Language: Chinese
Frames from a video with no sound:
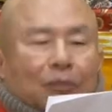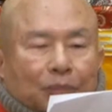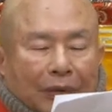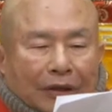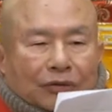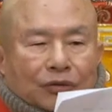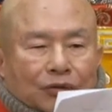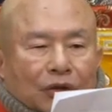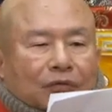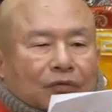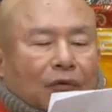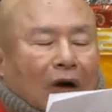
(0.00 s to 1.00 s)
本
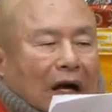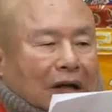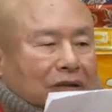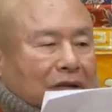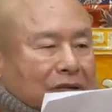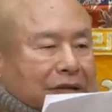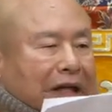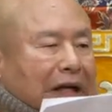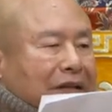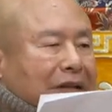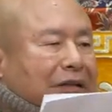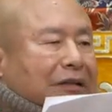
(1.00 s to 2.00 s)
尊法
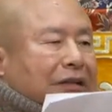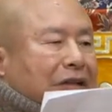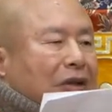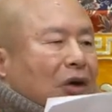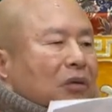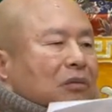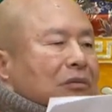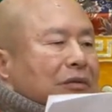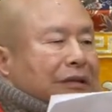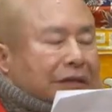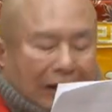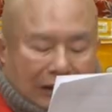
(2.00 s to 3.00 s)
相应以后，
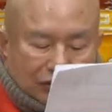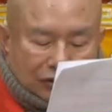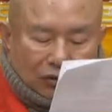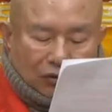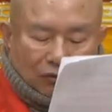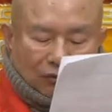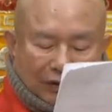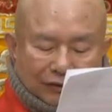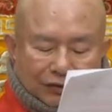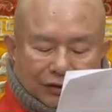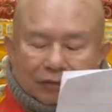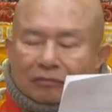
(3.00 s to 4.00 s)
你才修犯
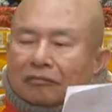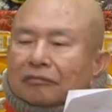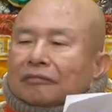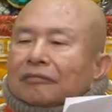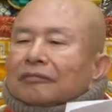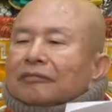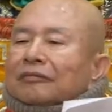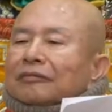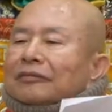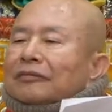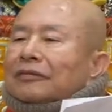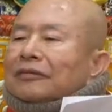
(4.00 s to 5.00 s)
身。
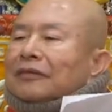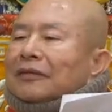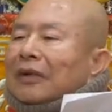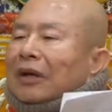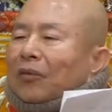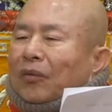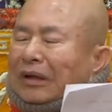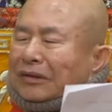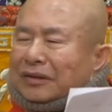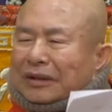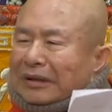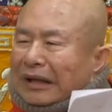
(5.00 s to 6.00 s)
犯
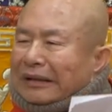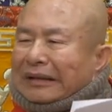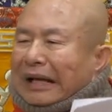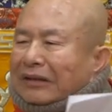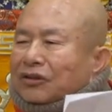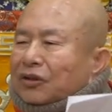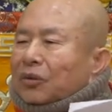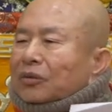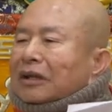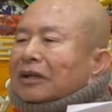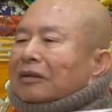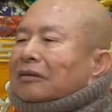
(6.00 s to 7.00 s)
身很难修
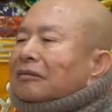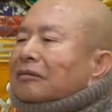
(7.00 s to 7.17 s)
的，